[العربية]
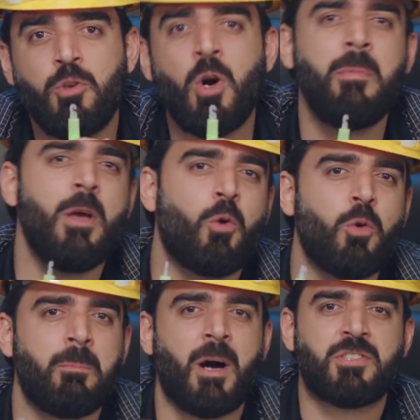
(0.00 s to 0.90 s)
يوميا
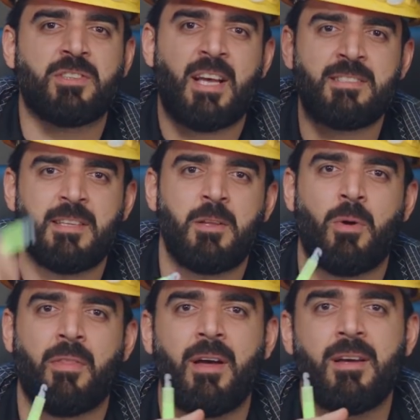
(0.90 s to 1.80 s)
يقولون باكر تحسن
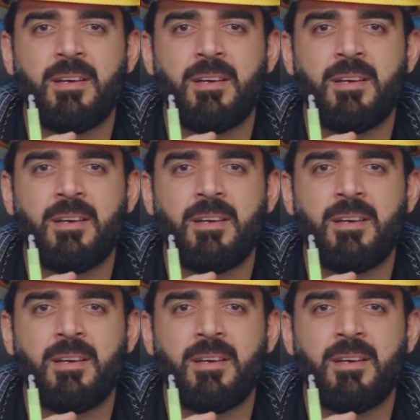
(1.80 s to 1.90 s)
الوضع